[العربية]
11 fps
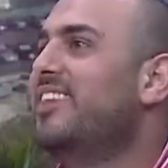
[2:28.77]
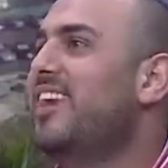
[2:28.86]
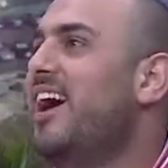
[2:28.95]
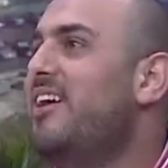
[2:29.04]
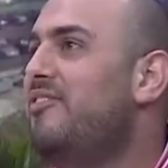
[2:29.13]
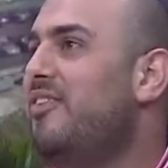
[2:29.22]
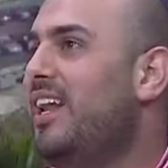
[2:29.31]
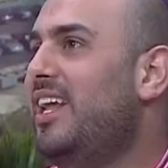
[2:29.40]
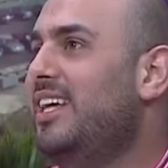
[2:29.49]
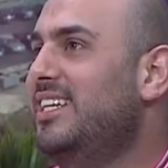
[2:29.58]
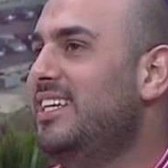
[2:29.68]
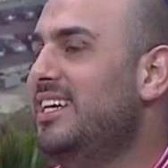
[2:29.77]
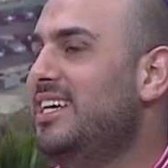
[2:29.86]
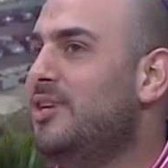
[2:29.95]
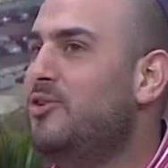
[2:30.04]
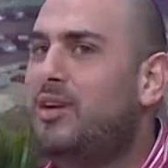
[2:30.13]
آه، فعلا
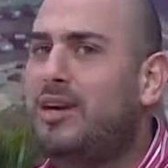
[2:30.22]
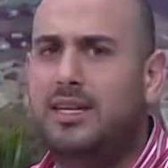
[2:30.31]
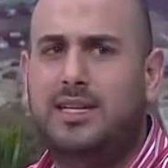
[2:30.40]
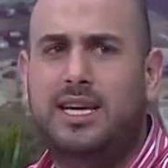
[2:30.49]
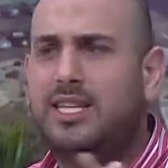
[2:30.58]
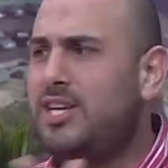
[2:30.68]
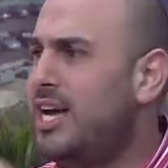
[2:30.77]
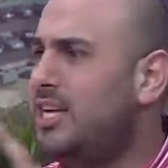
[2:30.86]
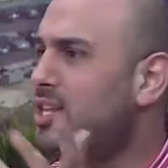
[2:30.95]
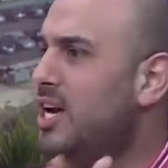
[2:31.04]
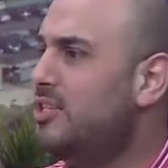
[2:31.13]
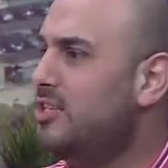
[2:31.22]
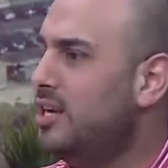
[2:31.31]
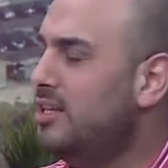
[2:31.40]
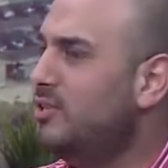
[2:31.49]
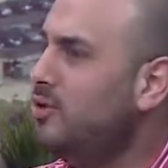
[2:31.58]
الكل كانت تحكي لي شاهد شاهد
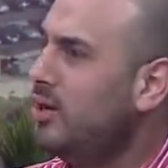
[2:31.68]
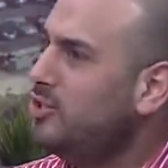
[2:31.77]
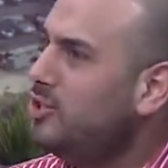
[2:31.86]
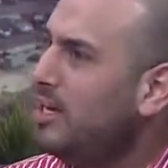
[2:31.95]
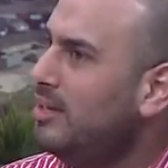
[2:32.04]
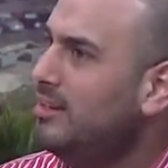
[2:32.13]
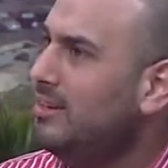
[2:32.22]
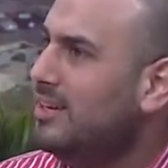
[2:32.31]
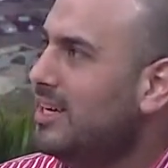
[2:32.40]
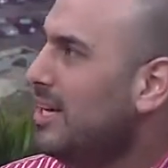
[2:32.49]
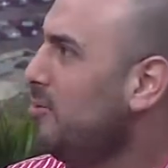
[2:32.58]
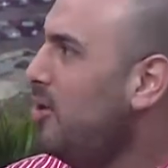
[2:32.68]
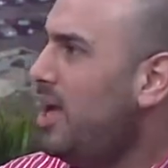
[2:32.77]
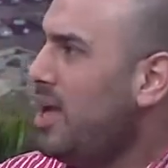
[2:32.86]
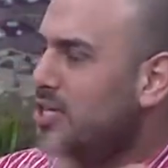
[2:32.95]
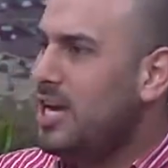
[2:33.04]
شاهد شو هالشاهد
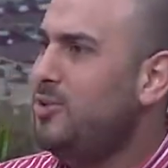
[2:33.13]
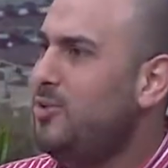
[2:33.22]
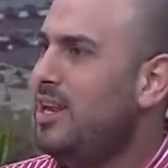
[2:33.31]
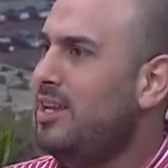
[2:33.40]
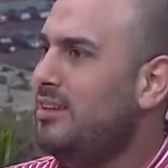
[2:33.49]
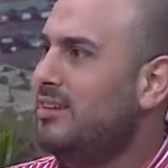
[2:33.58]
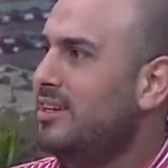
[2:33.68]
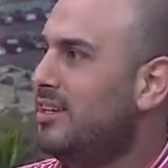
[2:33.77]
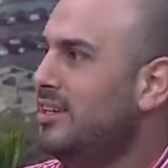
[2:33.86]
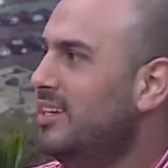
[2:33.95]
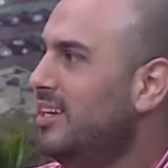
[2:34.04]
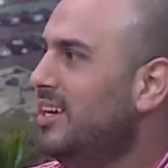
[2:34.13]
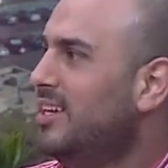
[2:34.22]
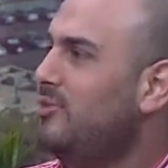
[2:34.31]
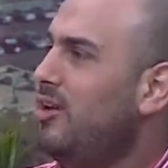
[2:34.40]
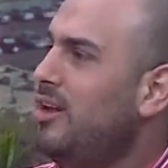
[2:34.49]
ولا يا شاهد وين انت
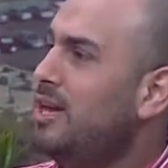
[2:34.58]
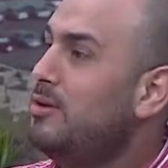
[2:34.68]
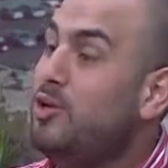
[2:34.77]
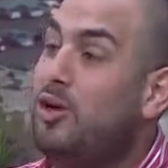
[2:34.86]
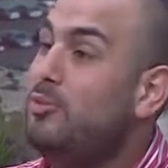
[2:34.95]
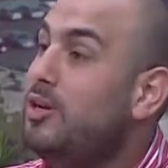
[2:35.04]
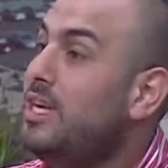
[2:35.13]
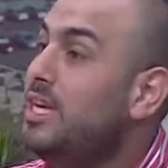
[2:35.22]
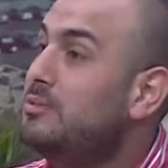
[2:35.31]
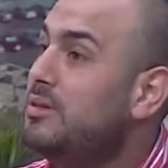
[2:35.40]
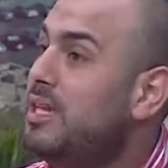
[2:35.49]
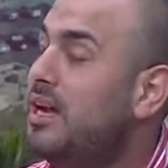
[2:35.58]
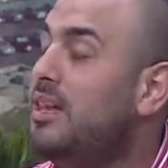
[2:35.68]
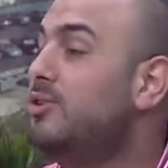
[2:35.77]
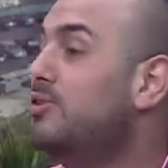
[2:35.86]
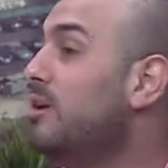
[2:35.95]
تقول لي انا قلت لهم وريني ايش بدك
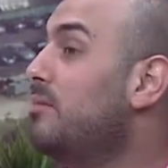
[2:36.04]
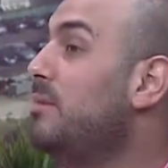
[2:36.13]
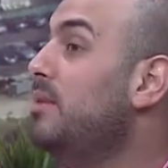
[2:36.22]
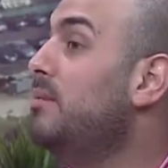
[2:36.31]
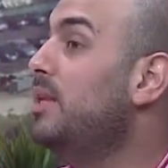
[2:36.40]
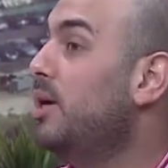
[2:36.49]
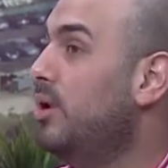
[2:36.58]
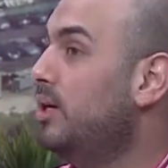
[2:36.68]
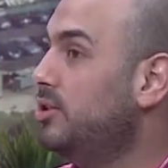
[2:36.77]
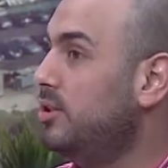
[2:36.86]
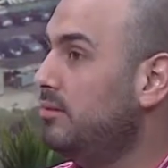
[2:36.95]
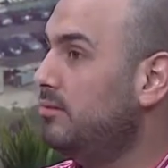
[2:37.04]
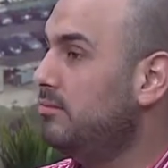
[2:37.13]
قالت لي شكرا ما بدي منك ولا شيء